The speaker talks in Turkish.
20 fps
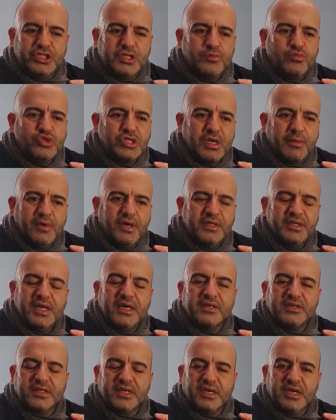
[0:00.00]
İşte bu
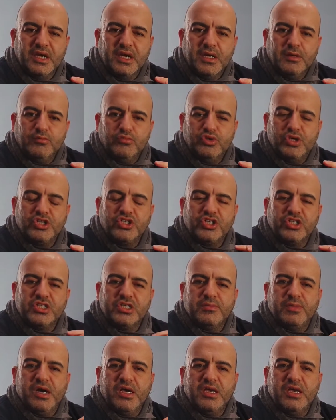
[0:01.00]
zamanlarda bu
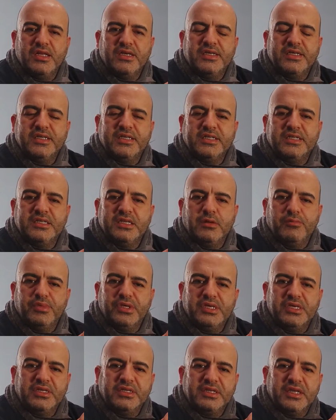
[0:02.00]
yaşadığım hayal kırıklığıyla
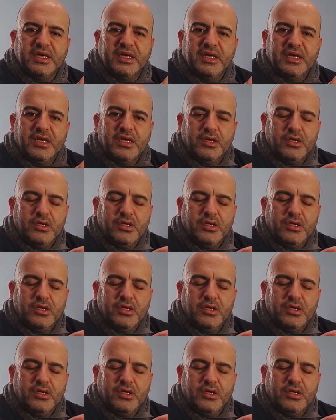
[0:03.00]
birlikte